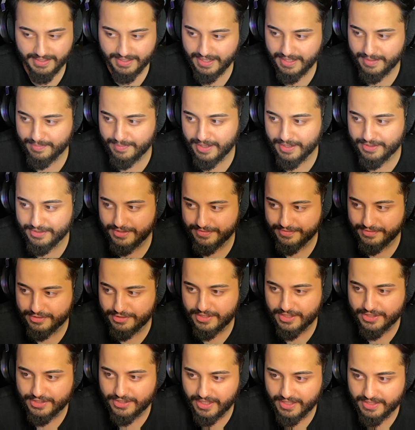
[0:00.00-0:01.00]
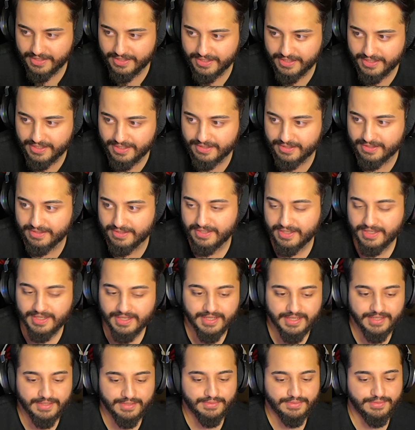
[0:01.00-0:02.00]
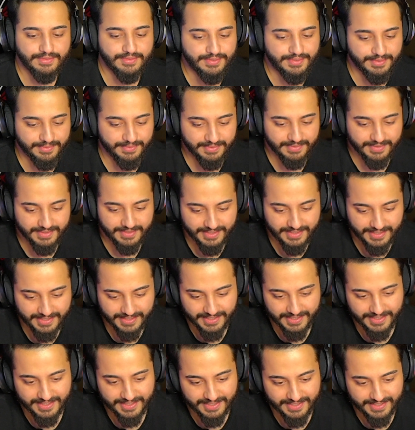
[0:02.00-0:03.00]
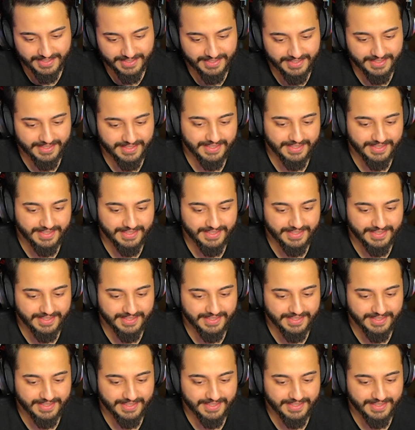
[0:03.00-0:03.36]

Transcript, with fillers: Vardır Neymar abi, Twitch'te canlı yayını... Adam var mı? CS oynuyor.